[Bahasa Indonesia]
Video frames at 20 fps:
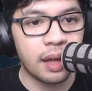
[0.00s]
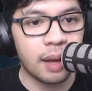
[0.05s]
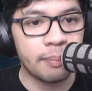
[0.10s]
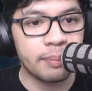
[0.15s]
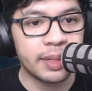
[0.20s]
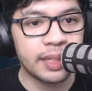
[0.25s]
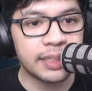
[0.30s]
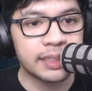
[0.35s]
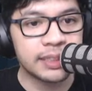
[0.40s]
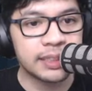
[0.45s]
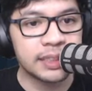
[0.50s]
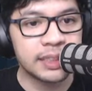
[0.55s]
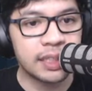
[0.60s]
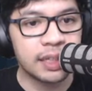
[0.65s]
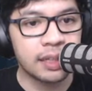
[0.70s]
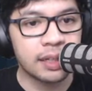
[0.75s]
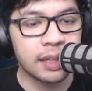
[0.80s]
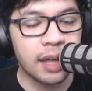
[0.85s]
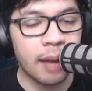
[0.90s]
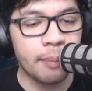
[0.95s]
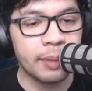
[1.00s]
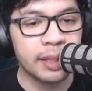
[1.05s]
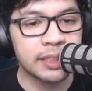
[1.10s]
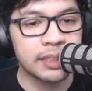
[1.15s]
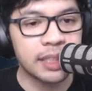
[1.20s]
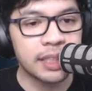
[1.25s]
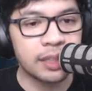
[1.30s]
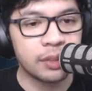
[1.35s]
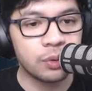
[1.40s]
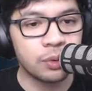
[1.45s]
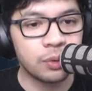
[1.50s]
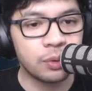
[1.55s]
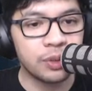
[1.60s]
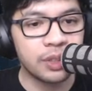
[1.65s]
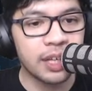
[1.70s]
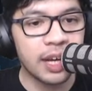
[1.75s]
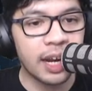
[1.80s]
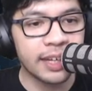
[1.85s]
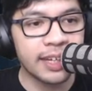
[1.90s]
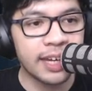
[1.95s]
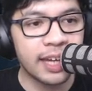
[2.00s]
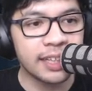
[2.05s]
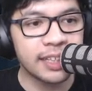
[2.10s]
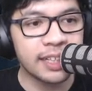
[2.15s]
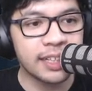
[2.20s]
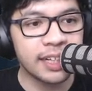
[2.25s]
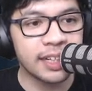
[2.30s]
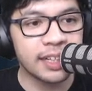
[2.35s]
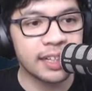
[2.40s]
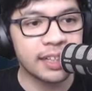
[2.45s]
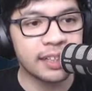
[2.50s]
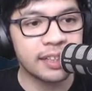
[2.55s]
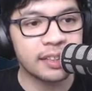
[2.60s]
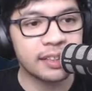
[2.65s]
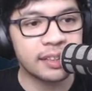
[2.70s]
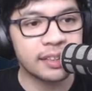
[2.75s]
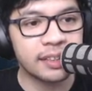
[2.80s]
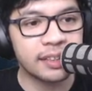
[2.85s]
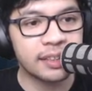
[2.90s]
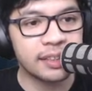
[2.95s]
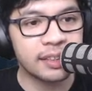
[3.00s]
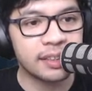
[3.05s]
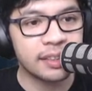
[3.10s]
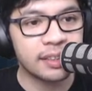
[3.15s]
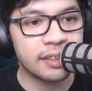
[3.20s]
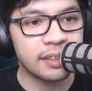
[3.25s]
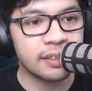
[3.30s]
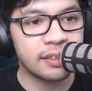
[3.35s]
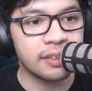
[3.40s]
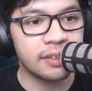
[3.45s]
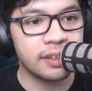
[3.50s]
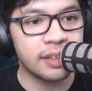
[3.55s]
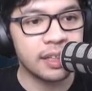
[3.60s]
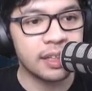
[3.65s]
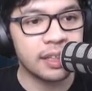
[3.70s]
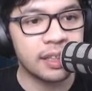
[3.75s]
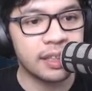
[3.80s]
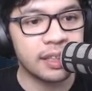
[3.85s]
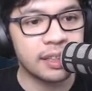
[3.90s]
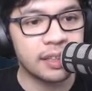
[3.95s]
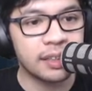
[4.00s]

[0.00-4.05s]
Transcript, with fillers: Amnesia, amnesia itu hilang ingatan kan ya? Oh ini.